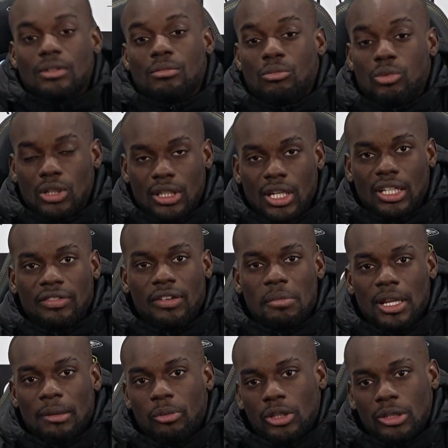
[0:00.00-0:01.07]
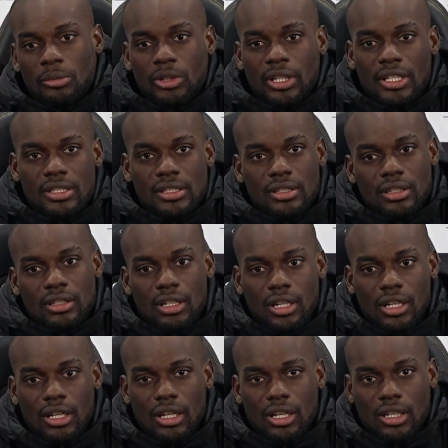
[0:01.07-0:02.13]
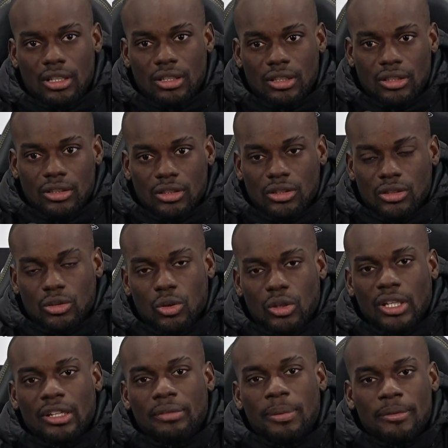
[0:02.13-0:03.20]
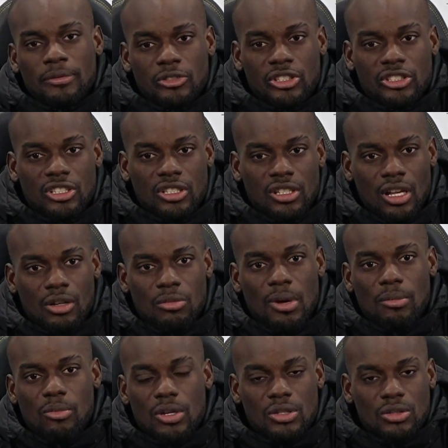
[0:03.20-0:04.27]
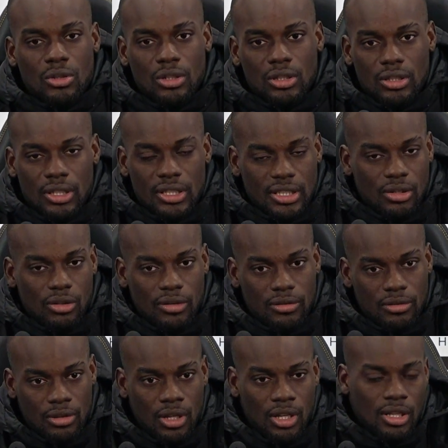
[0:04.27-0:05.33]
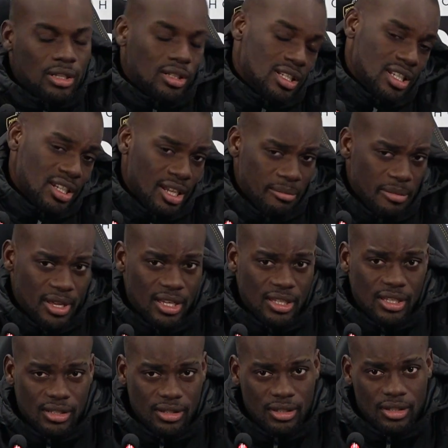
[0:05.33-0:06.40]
Boa tarde, família portimonense. Estou ah, aqui para vos desejar uma boa sorte nessa nova nessa caminhada.